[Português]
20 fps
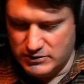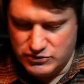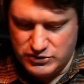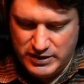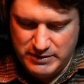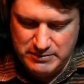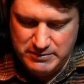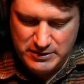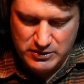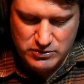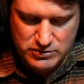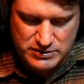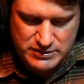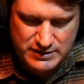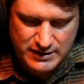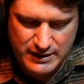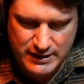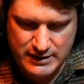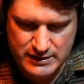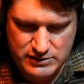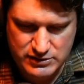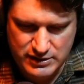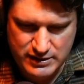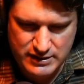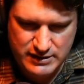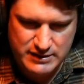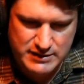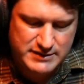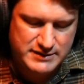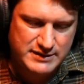eu sempre gostei
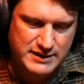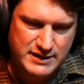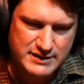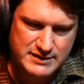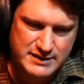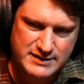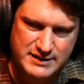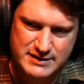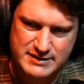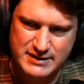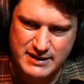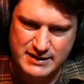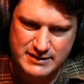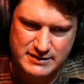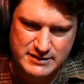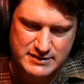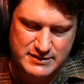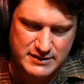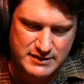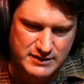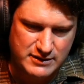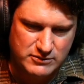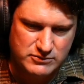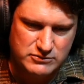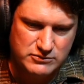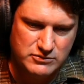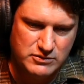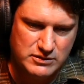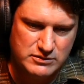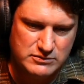de ciências exatas, então
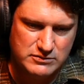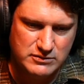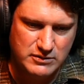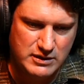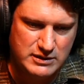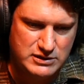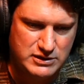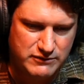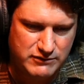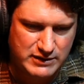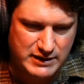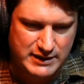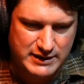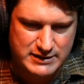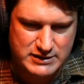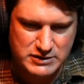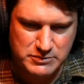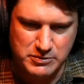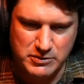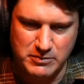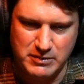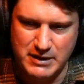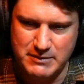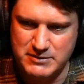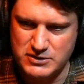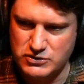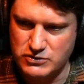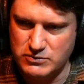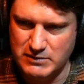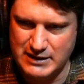nunca tive grandes
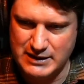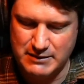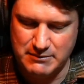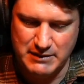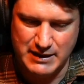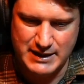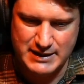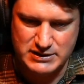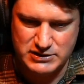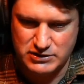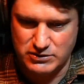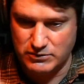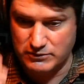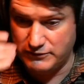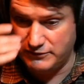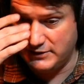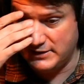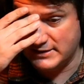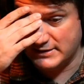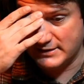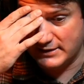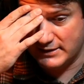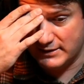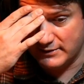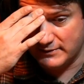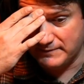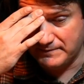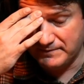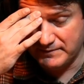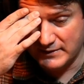problemas com matemática ou física.
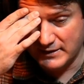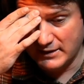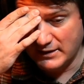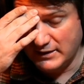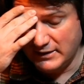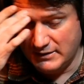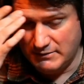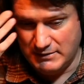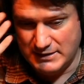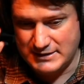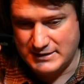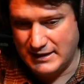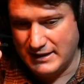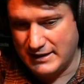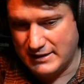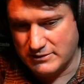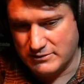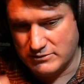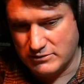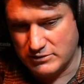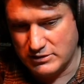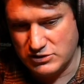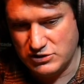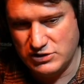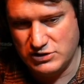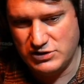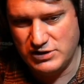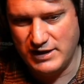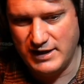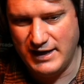Mas, claro, quando a
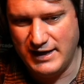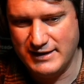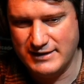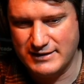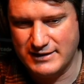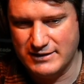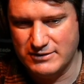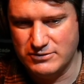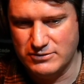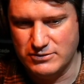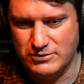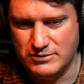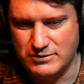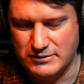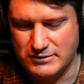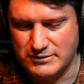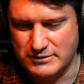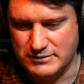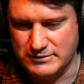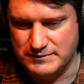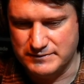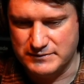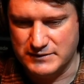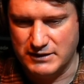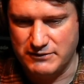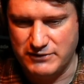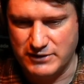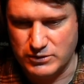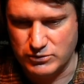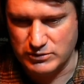gente entra no, na
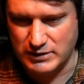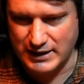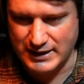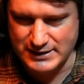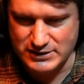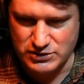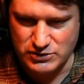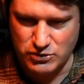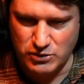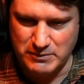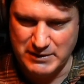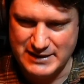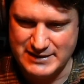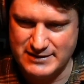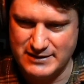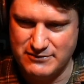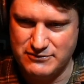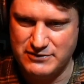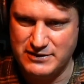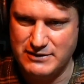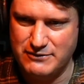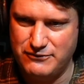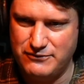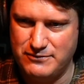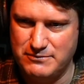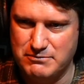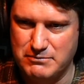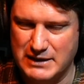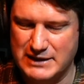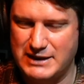faculdade e começa a ver
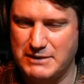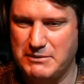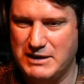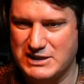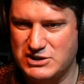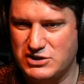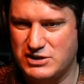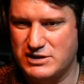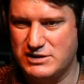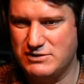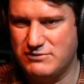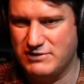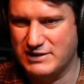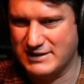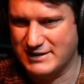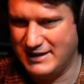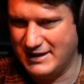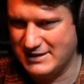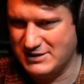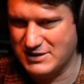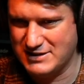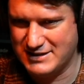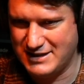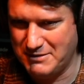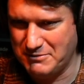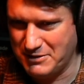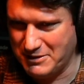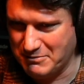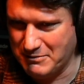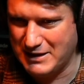matemática de verdade, é
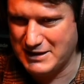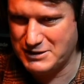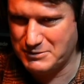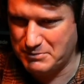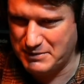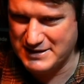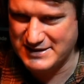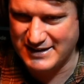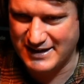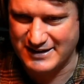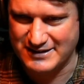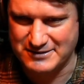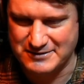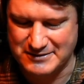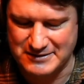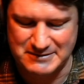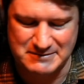sempre mais pesado.